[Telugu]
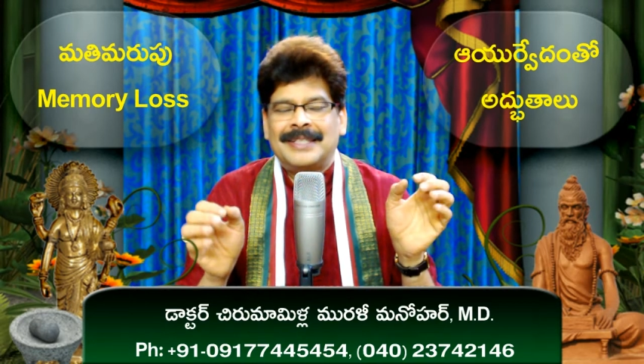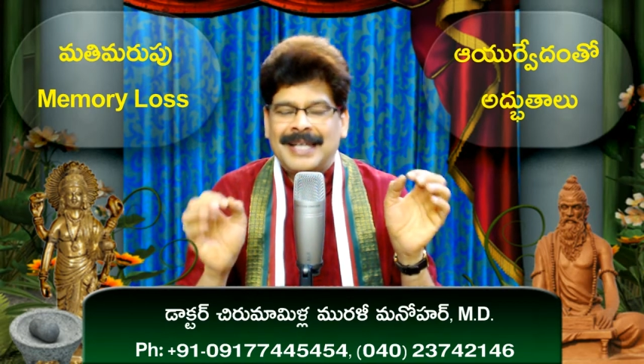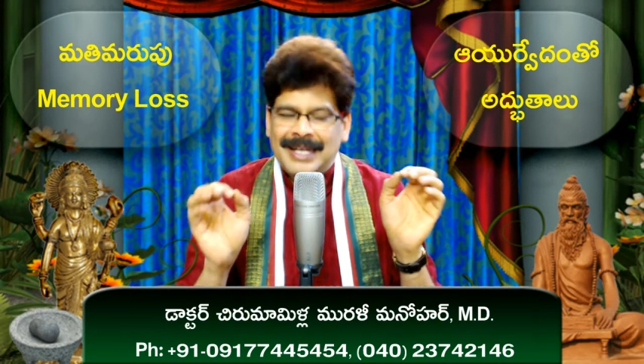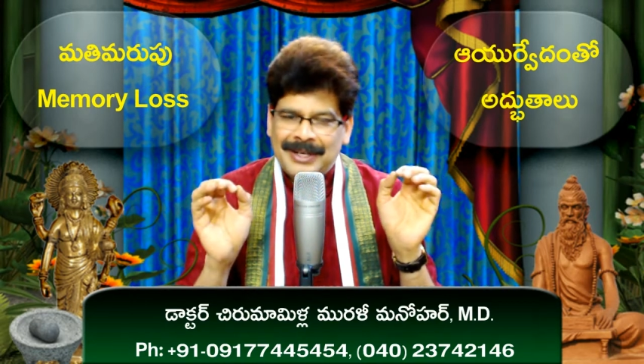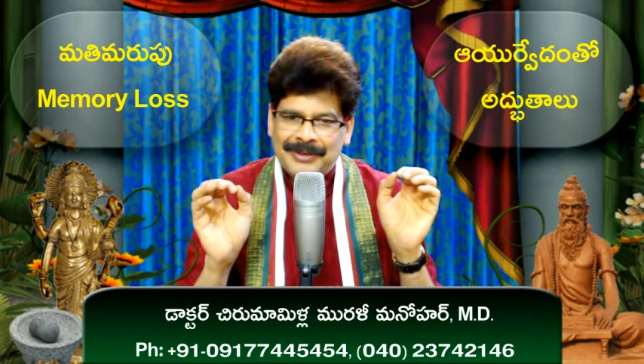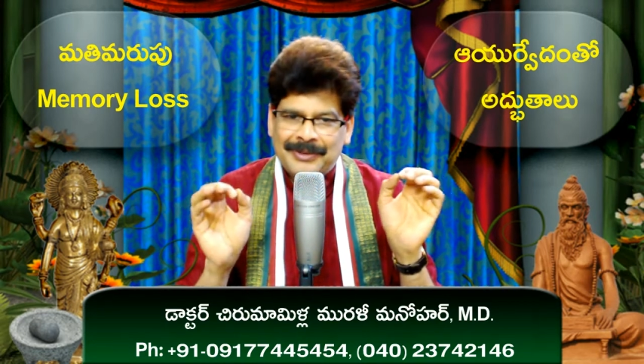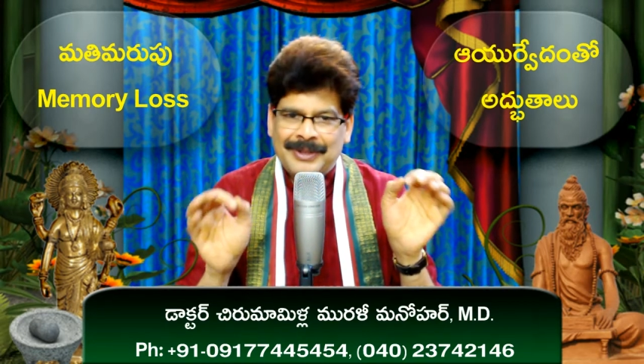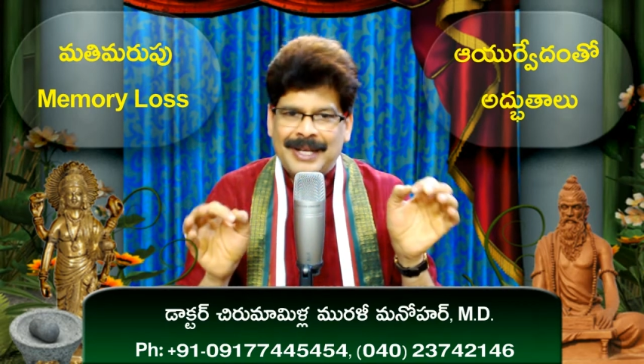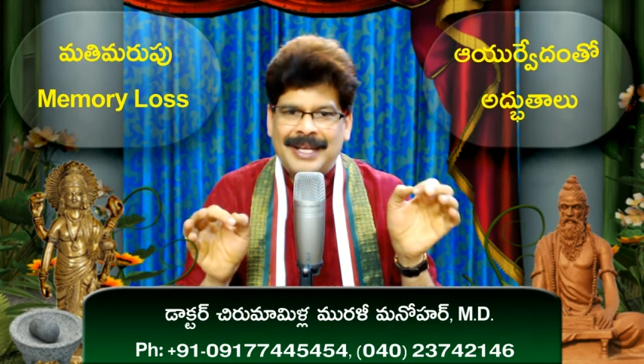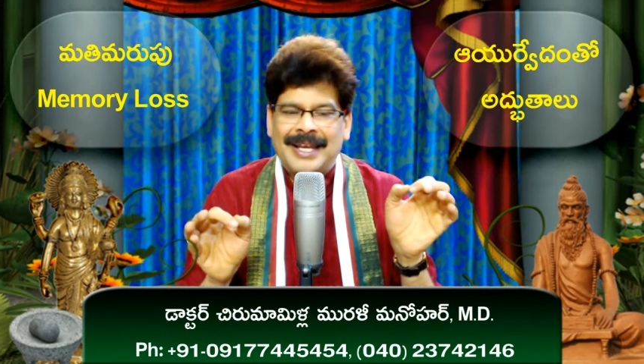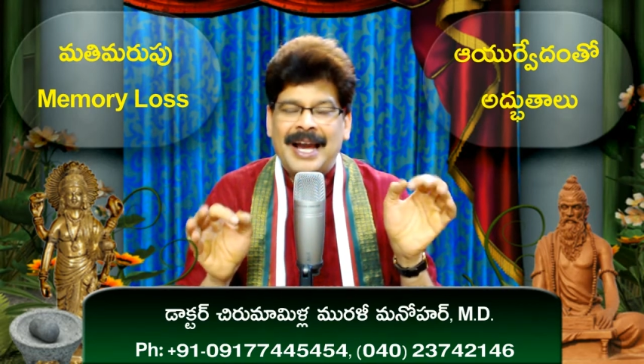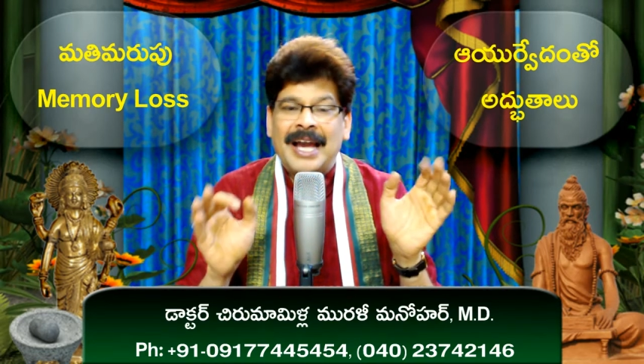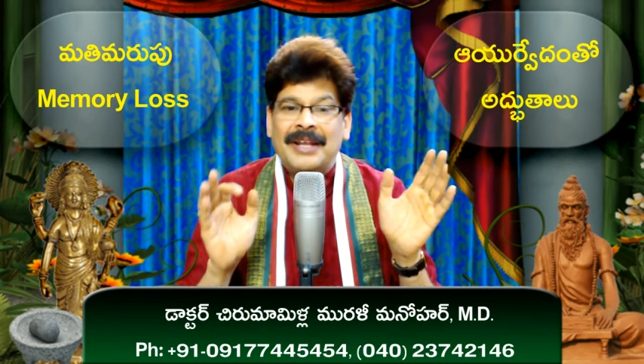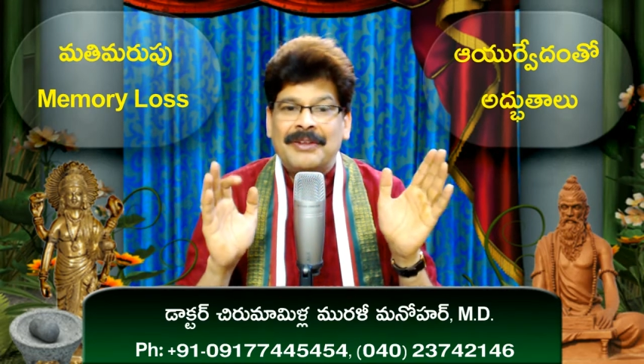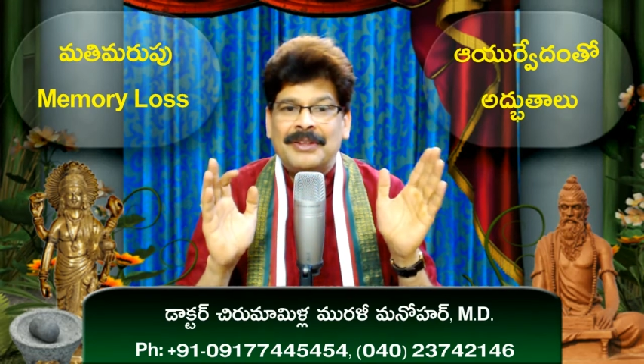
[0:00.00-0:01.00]
కానీ ఉన్నాయి
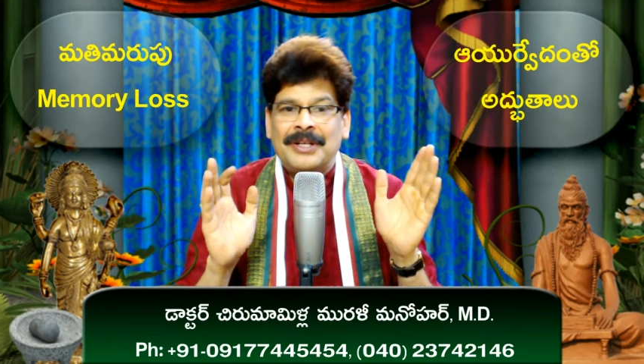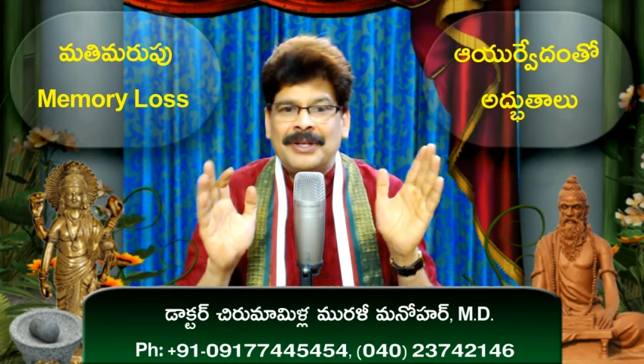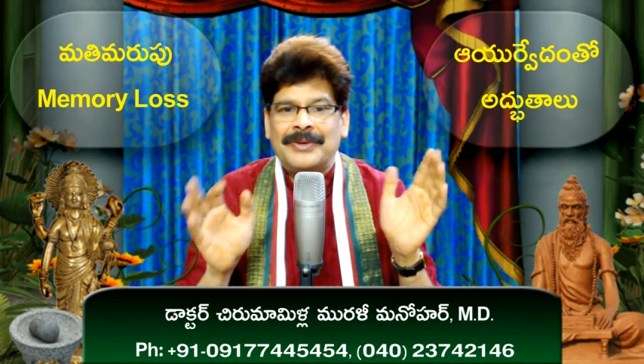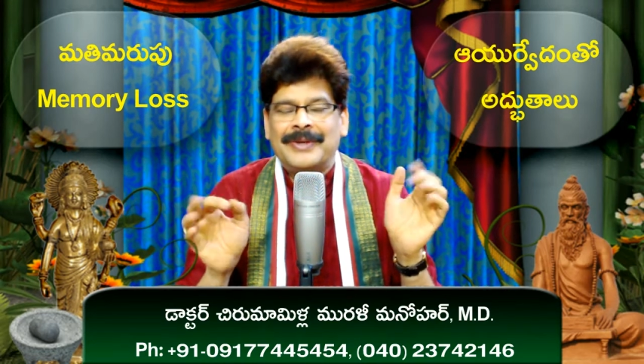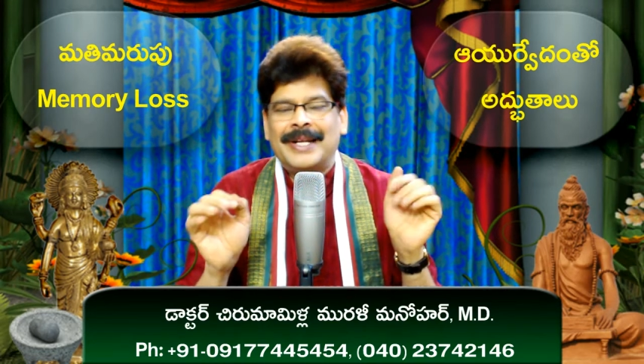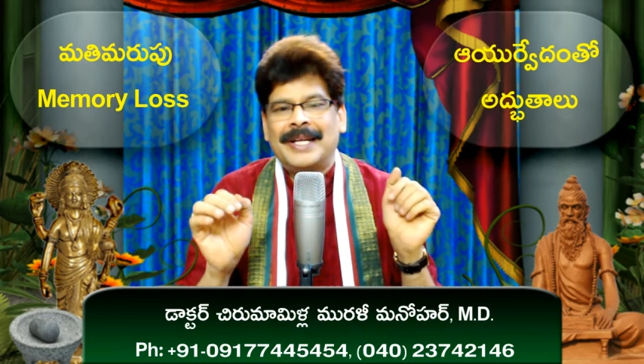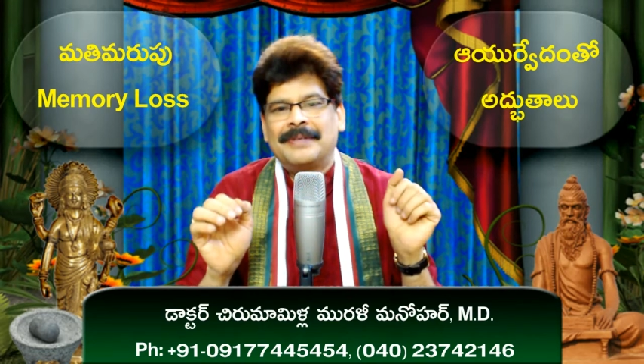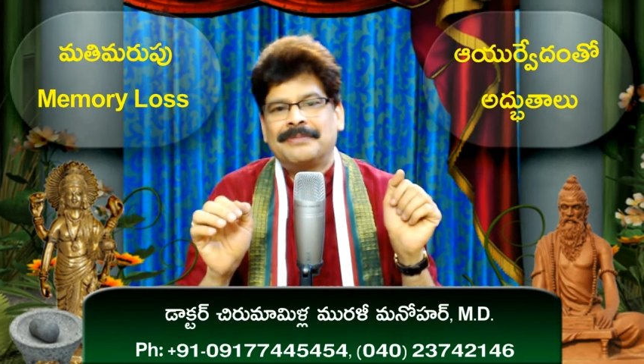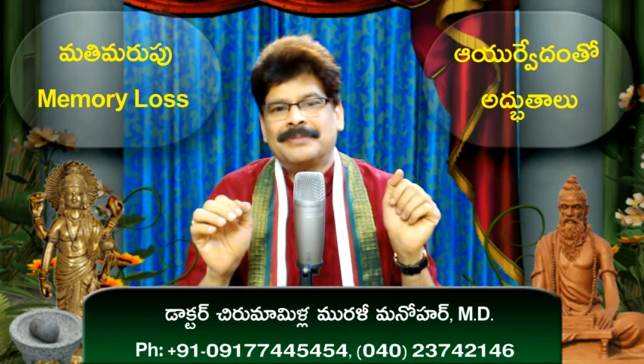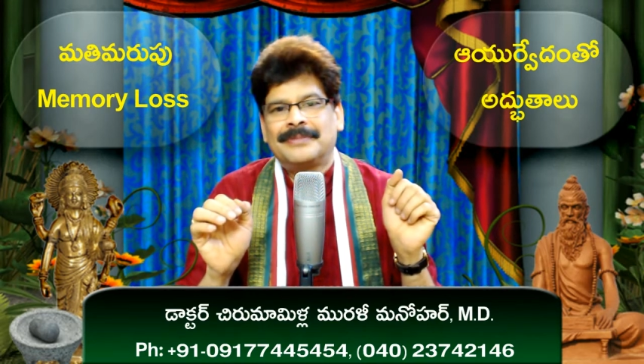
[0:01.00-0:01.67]
ఆయుర్వేదంలో ఉన్నాయి